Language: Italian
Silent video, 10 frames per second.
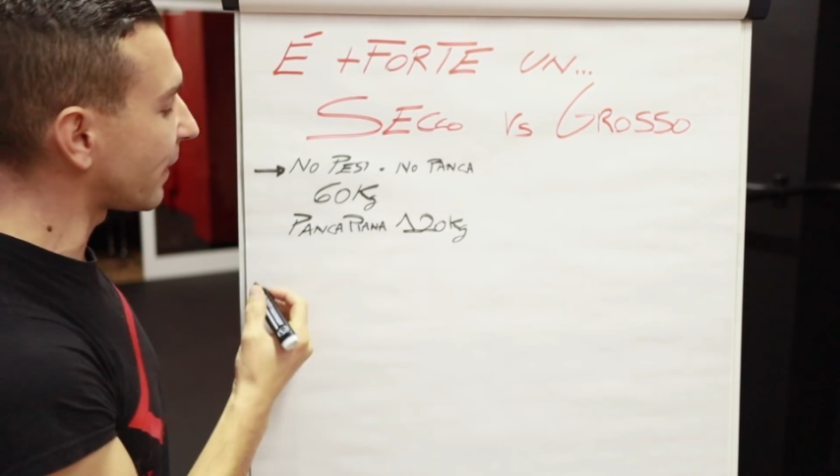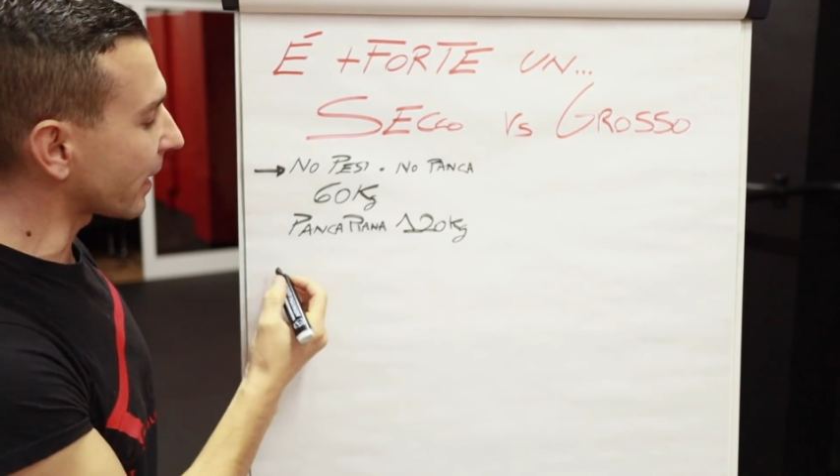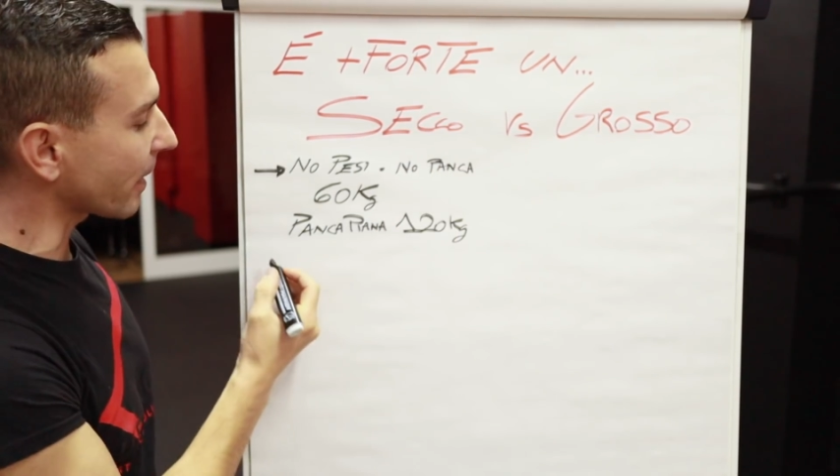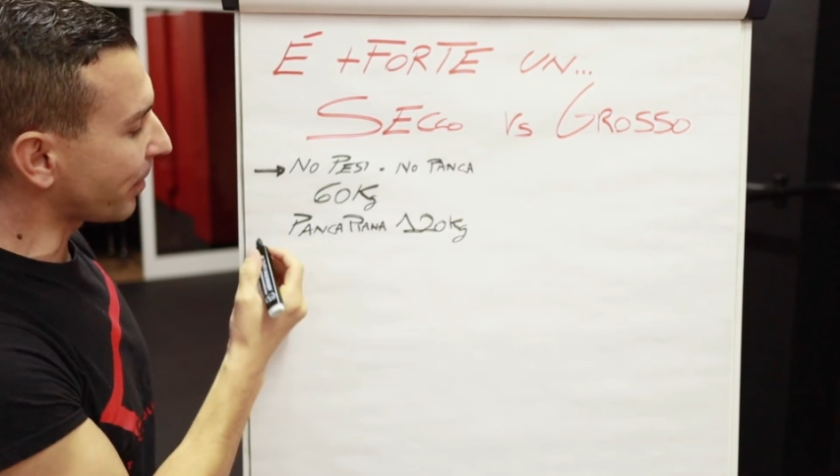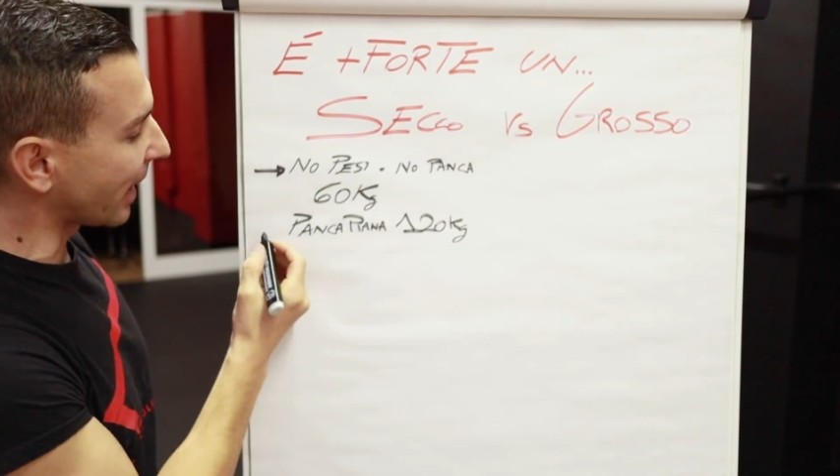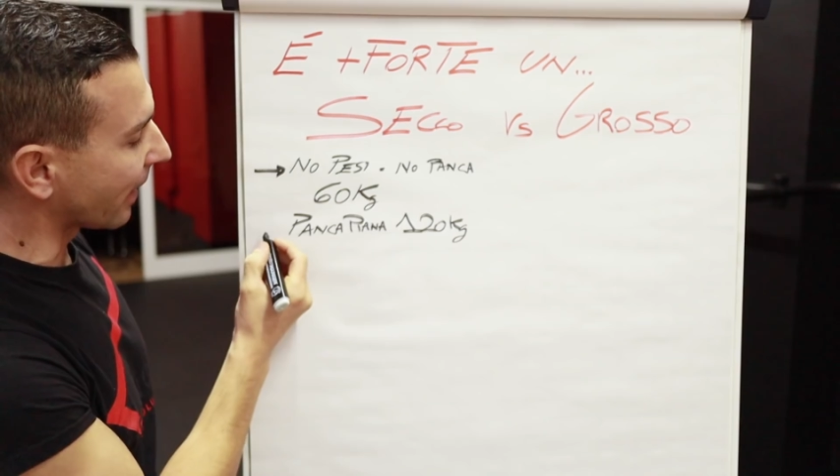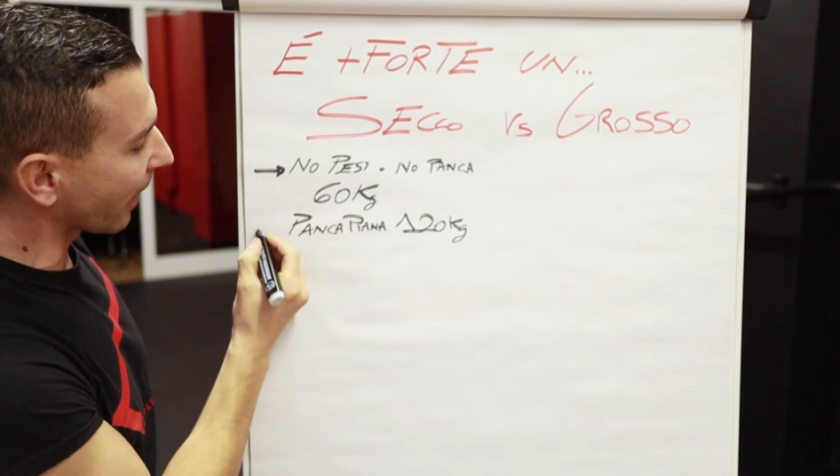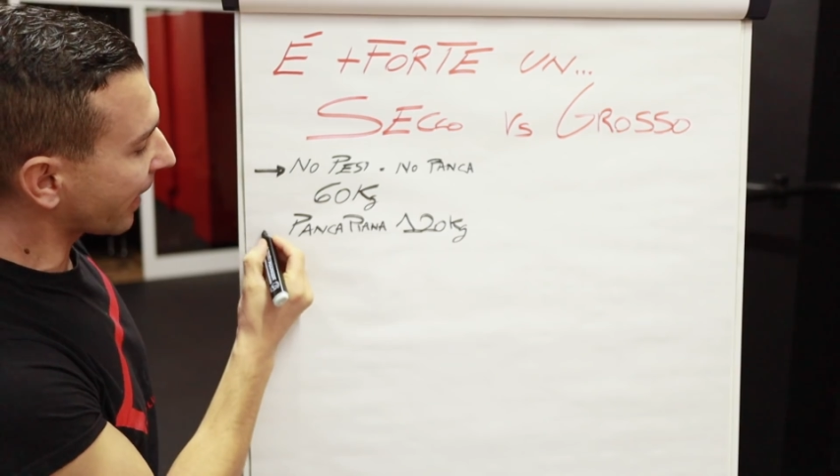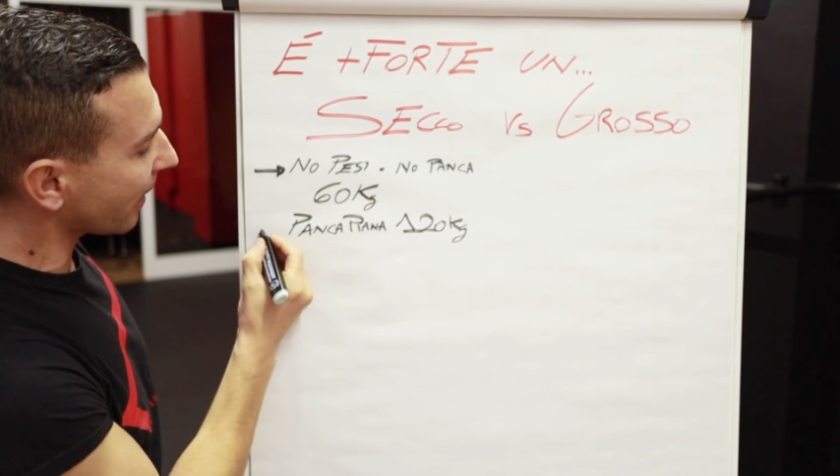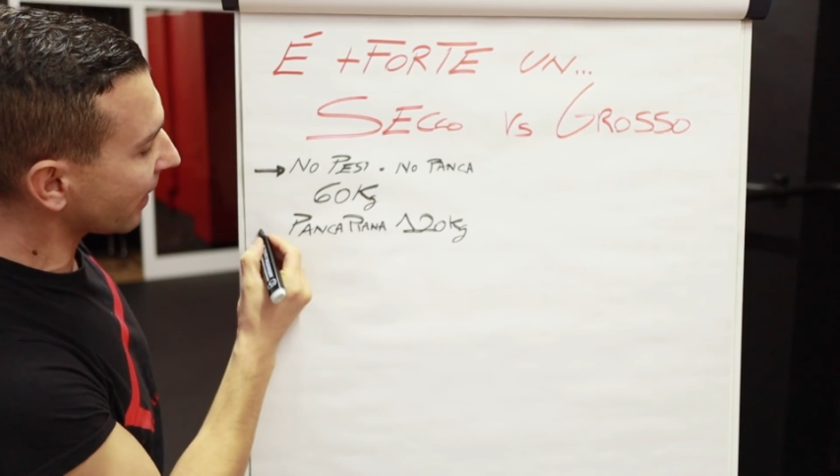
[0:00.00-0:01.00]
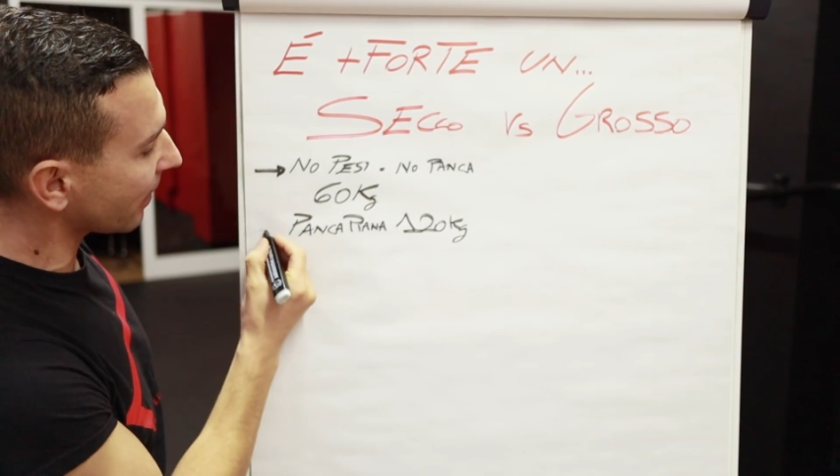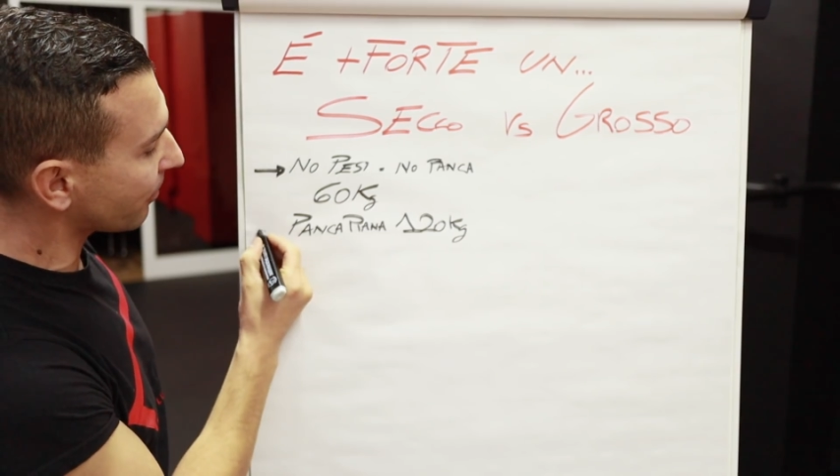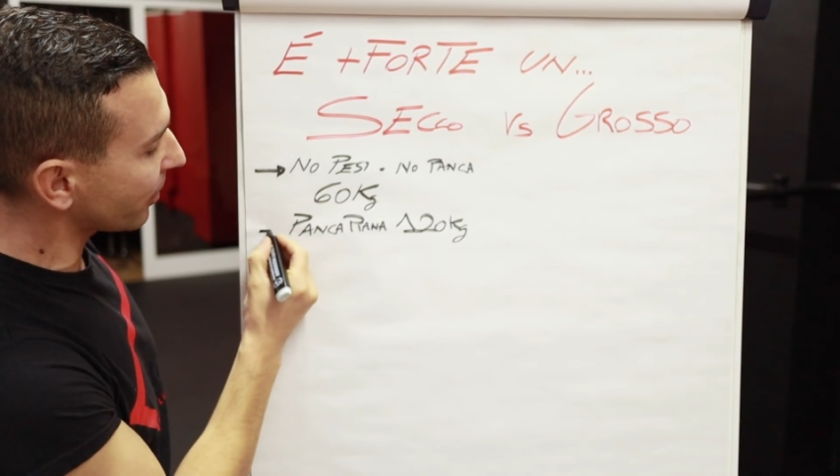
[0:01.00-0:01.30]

fare panca,